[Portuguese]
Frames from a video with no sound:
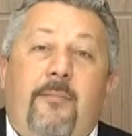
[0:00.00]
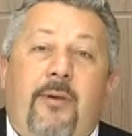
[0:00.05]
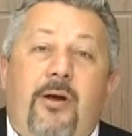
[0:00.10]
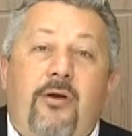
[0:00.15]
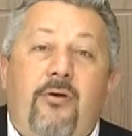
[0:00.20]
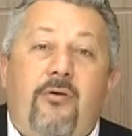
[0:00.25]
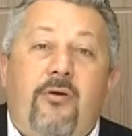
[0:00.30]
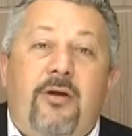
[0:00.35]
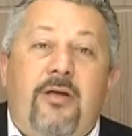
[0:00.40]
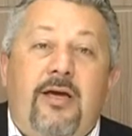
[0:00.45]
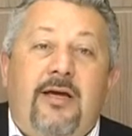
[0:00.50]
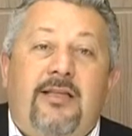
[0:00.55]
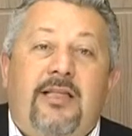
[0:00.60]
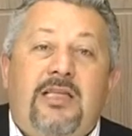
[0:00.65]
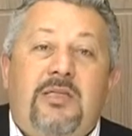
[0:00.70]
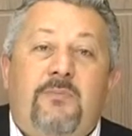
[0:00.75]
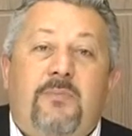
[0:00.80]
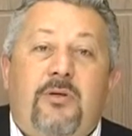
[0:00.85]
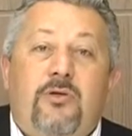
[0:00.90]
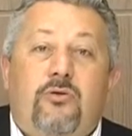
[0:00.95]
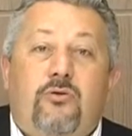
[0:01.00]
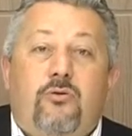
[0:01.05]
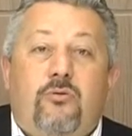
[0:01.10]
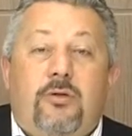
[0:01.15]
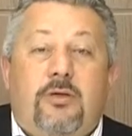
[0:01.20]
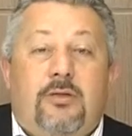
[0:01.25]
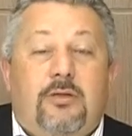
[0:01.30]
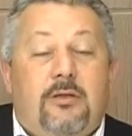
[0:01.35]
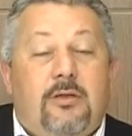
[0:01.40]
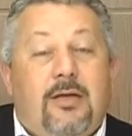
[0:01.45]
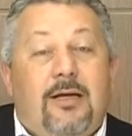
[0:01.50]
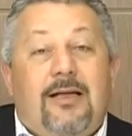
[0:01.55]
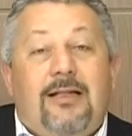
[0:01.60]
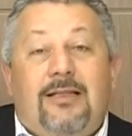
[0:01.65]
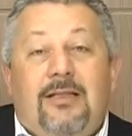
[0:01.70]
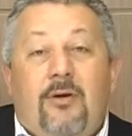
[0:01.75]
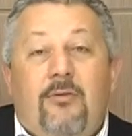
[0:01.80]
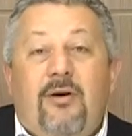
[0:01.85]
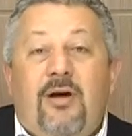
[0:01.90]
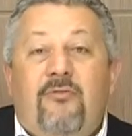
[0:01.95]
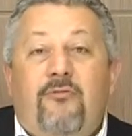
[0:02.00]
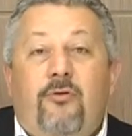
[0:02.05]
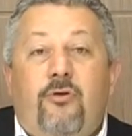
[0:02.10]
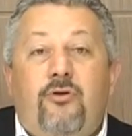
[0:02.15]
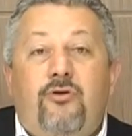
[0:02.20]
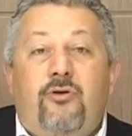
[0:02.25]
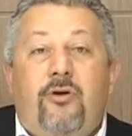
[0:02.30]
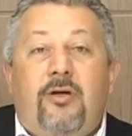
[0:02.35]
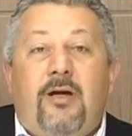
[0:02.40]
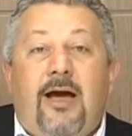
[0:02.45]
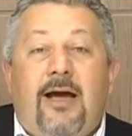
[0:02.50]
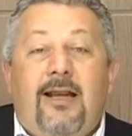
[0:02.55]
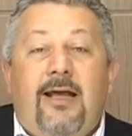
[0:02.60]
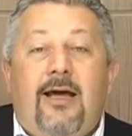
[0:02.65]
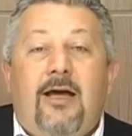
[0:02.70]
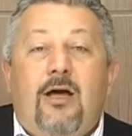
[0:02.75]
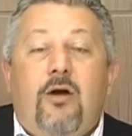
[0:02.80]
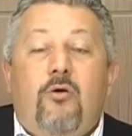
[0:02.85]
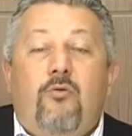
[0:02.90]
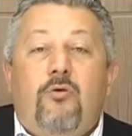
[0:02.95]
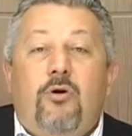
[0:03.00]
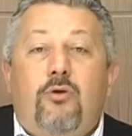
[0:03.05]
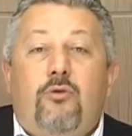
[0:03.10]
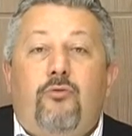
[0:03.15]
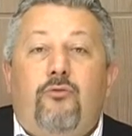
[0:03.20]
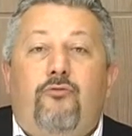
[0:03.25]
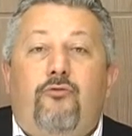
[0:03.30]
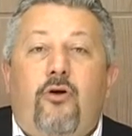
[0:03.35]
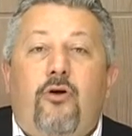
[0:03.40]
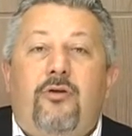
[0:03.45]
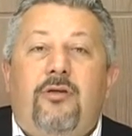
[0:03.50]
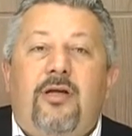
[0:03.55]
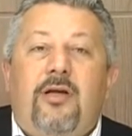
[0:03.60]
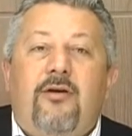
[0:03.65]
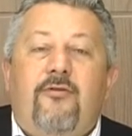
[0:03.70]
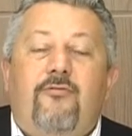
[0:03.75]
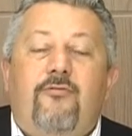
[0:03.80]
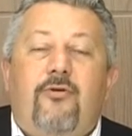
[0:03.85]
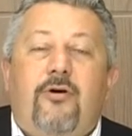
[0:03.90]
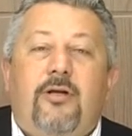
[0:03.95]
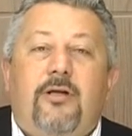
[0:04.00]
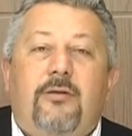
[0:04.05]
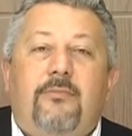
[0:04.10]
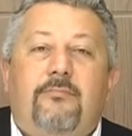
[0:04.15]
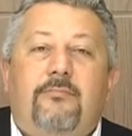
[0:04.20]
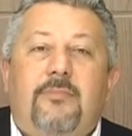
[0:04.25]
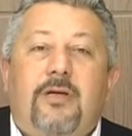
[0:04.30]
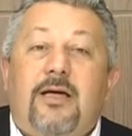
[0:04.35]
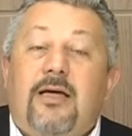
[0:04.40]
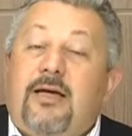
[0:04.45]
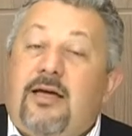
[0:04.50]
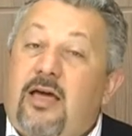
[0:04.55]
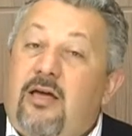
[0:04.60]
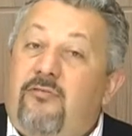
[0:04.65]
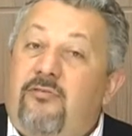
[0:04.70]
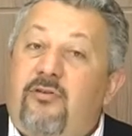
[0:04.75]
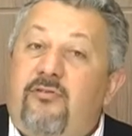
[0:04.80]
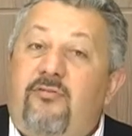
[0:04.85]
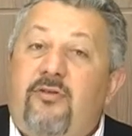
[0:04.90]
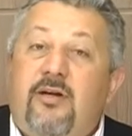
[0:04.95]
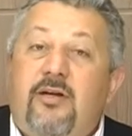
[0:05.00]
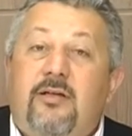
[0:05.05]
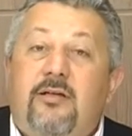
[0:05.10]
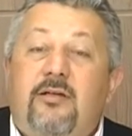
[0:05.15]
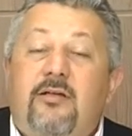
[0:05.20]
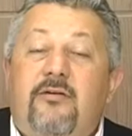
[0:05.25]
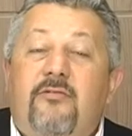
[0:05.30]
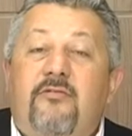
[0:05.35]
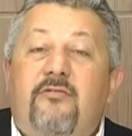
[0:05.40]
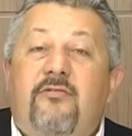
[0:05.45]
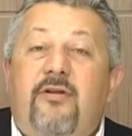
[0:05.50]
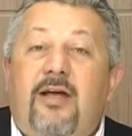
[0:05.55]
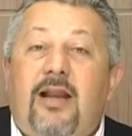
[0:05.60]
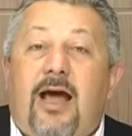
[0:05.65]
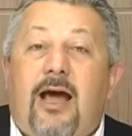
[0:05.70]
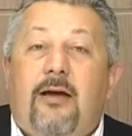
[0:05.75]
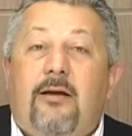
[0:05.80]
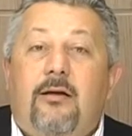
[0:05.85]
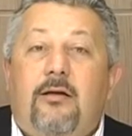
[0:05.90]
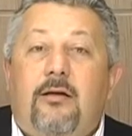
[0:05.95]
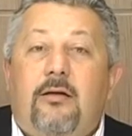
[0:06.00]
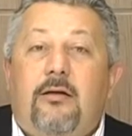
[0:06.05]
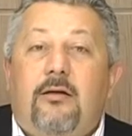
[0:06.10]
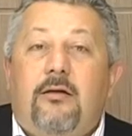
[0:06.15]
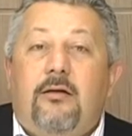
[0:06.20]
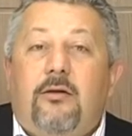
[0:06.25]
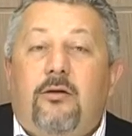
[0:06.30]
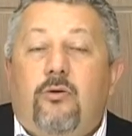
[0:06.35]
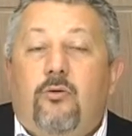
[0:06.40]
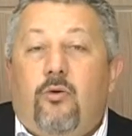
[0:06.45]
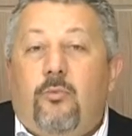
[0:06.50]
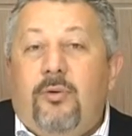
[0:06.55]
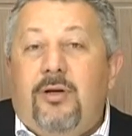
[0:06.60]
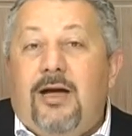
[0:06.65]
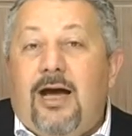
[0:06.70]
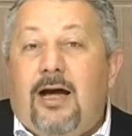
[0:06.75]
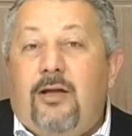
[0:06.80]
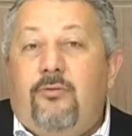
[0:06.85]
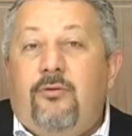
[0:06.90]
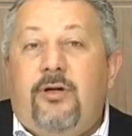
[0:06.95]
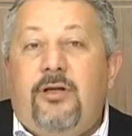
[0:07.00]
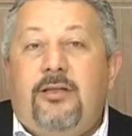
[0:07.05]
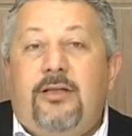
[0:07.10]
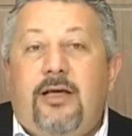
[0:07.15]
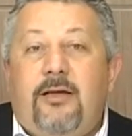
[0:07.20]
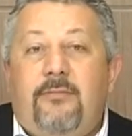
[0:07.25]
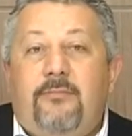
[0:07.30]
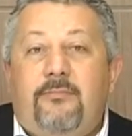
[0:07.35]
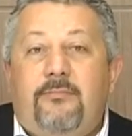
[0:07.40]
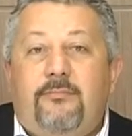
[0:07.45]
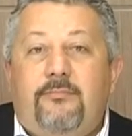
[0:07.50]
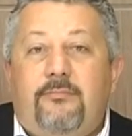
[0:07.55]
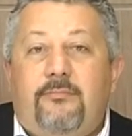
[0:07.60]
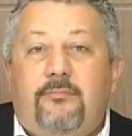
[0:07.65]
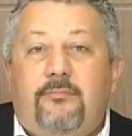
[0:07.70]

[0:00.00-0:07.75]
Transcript: a maioria das pessoas, tão revolucionária quanto foi o telefone. Quem viver, verá. Obrigado, Rita.